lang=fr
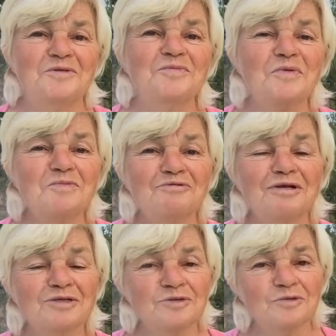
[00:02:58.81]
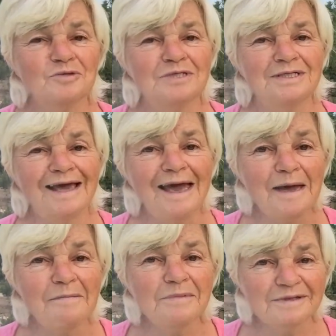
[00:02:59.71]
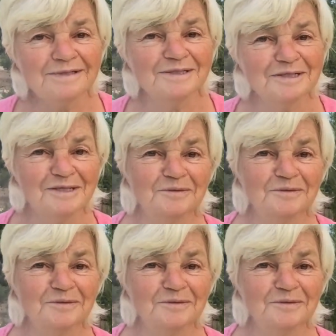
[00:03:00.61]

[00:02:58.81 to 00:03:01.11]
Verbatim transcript: d'une population qui aime cet